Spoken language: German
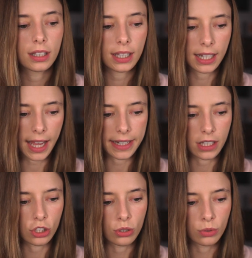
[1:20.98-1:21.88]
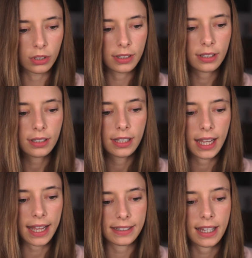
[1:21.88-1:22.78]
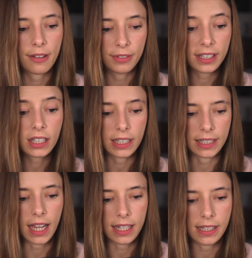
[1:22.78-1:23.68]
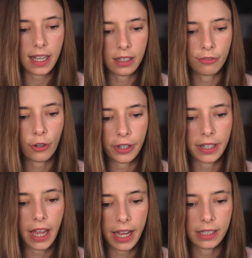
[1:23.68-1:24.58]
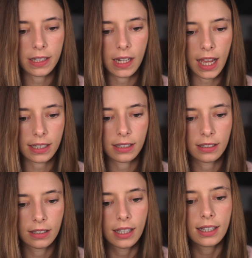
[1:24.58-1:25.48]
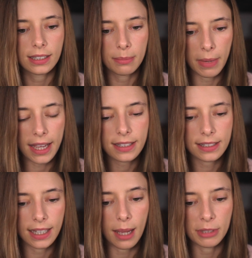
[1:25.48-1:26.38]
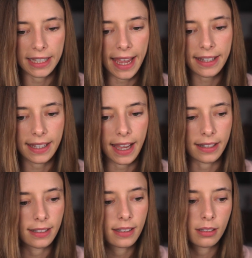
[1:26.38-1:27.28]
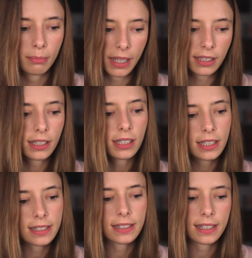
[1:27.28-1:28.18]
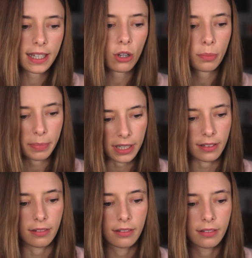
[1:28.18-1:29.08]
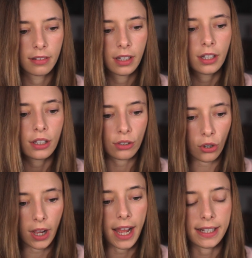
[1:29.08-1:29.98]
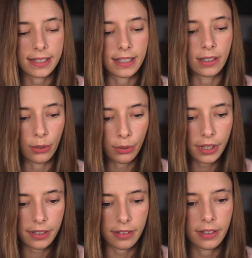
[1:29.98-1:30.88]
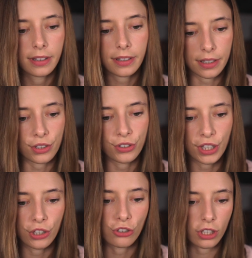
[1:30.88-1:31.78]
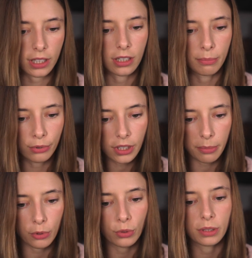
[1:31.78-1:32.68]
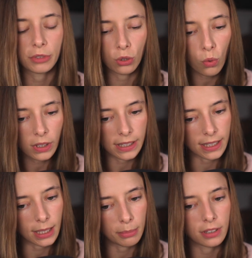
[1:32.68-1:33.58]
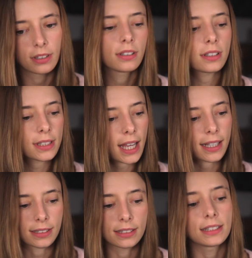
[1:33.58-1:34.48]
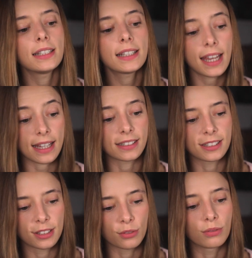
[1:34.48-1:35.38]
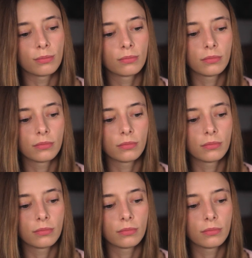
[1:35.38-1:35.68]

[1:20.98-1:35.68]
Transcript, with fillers: In einer Stunde hatte er wirklich all seine Freunde eingeladen. Die meisten nahmen gerne an, manche ließen sich auch bitten. Doch als sie hörten, dass es dick gestrichene Butterbrote mit Honig gebe, sagten sie gerne zu.